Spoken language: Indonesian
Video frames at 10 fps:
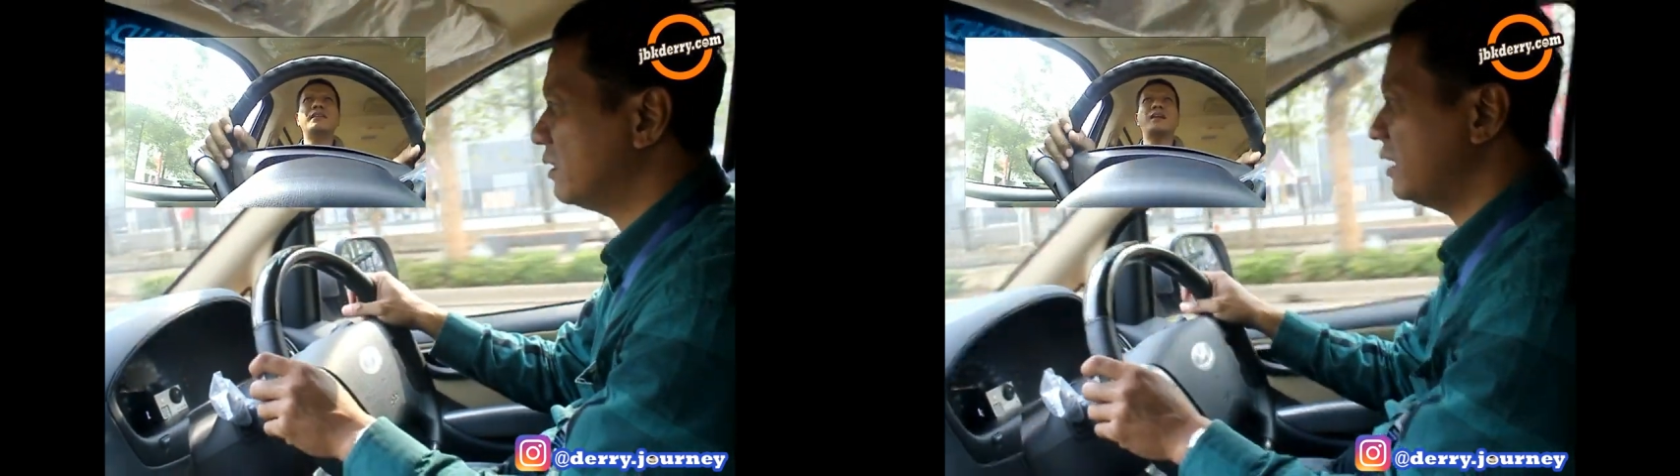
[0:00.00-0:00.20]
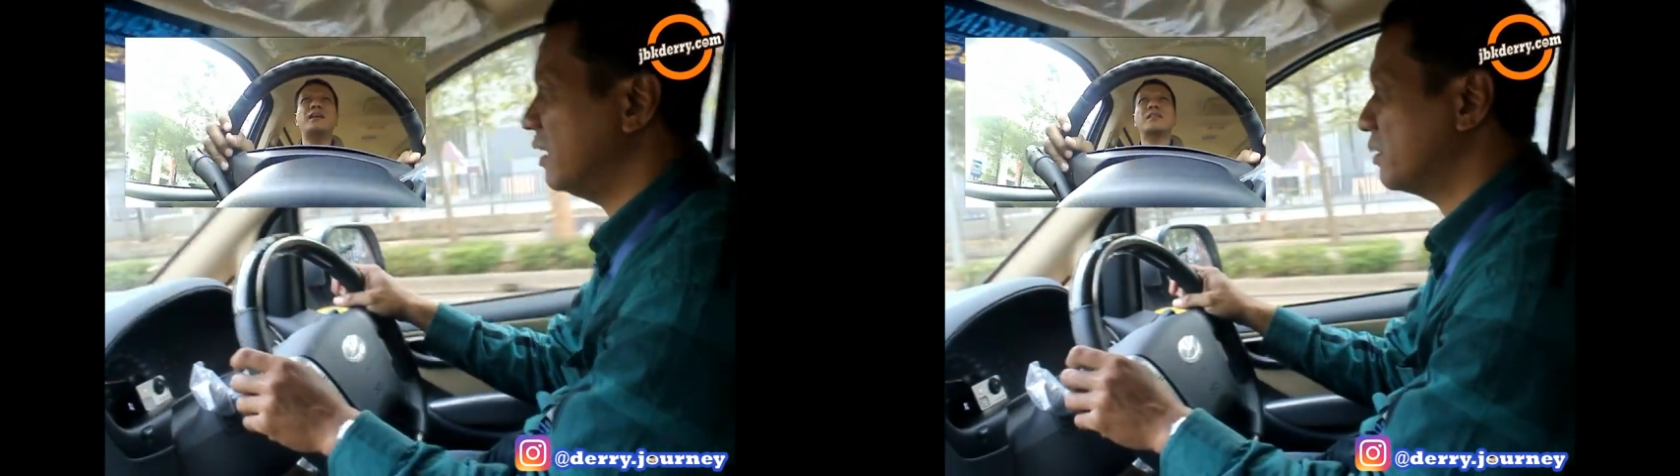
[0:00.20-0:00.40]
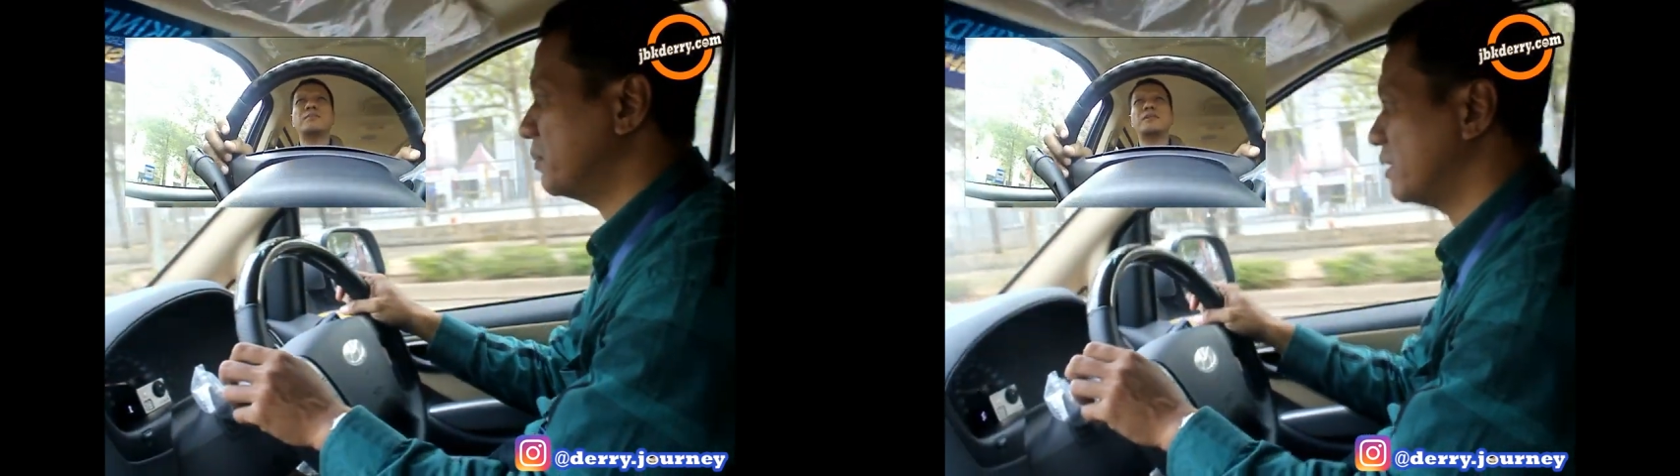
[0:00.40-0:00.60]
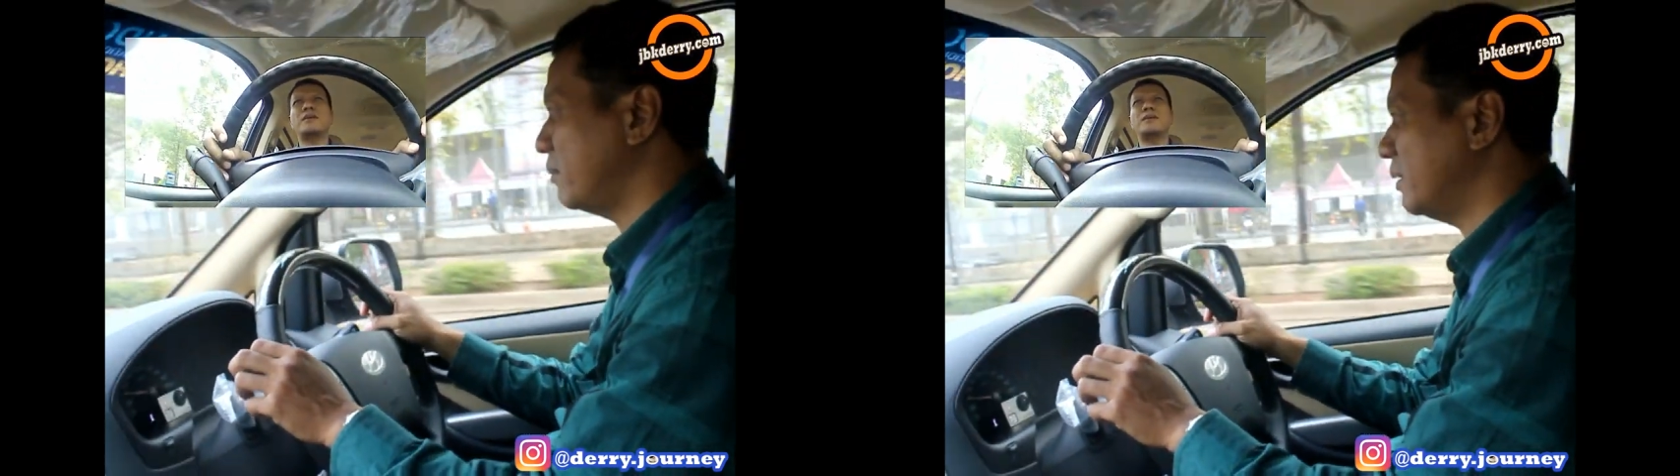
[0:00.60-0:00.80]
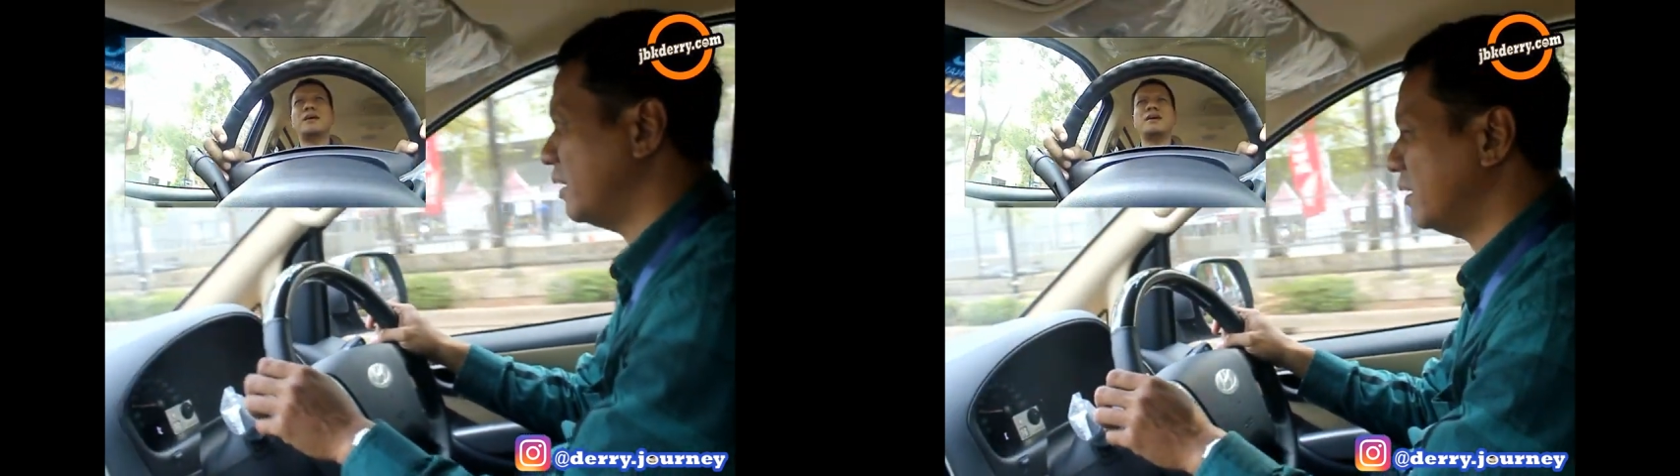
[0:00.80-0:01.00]
tadi yang seperti saya
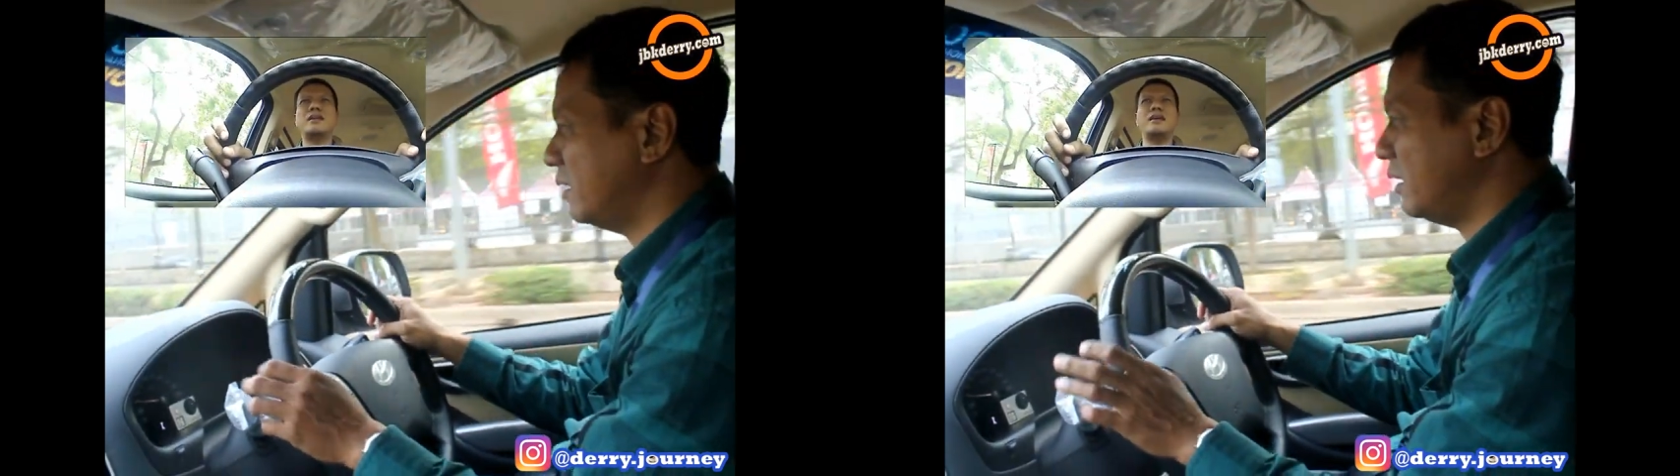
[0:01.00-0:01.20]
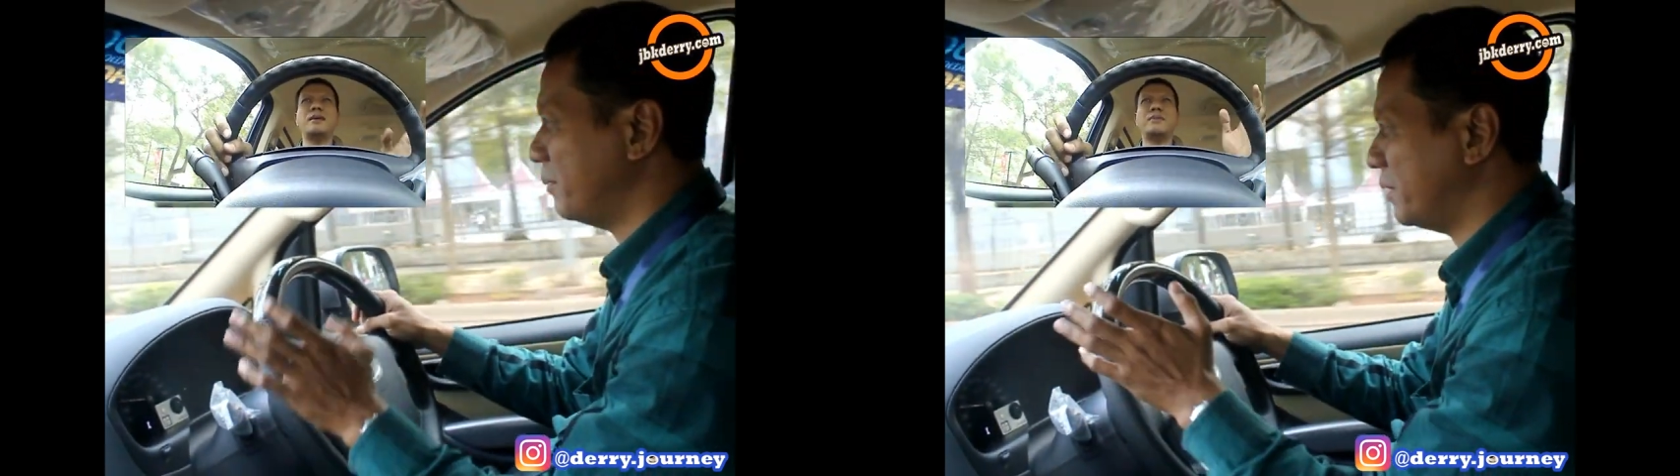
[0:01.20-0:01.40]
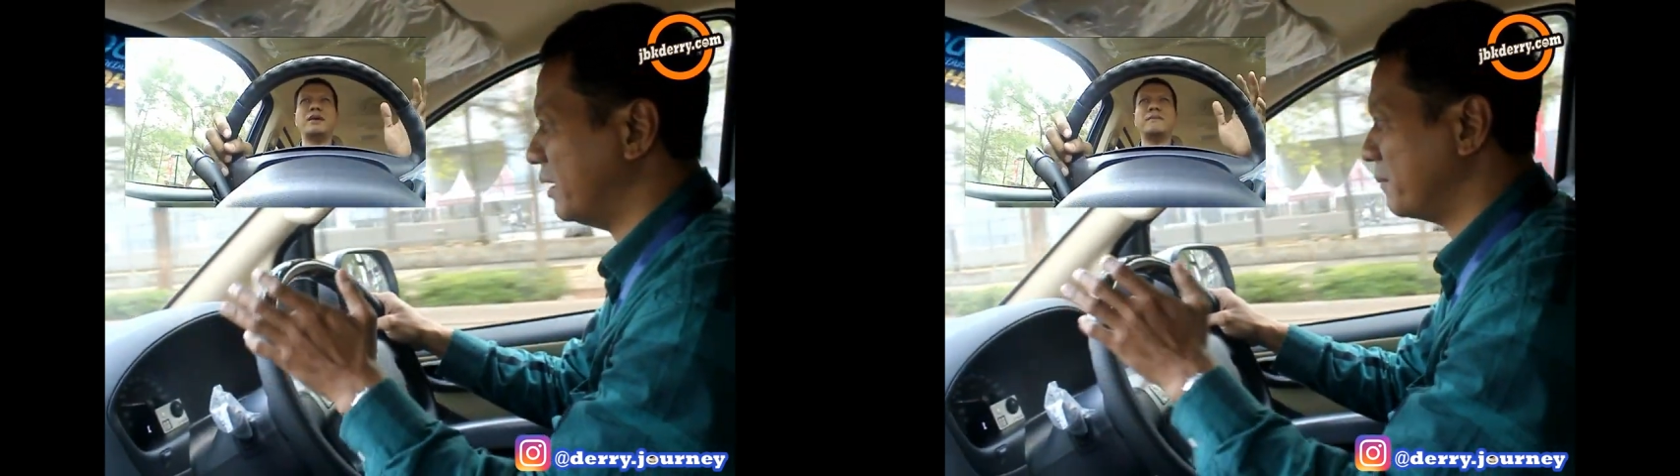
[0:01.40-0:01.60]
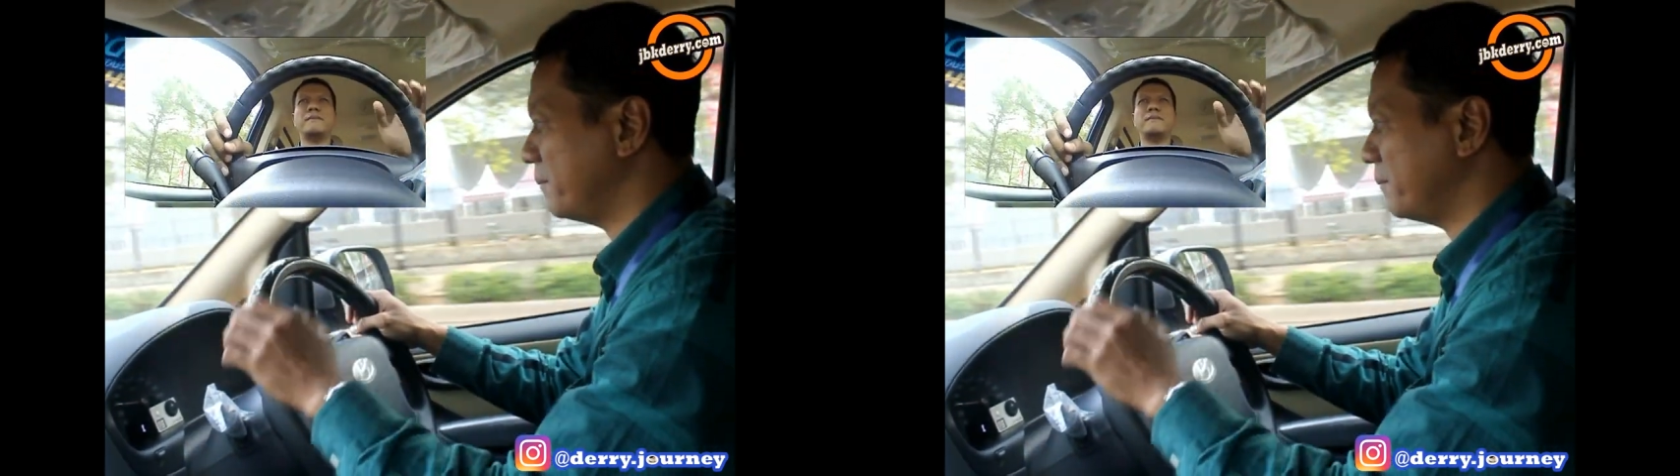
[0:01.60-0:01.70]
bilang ini apa ya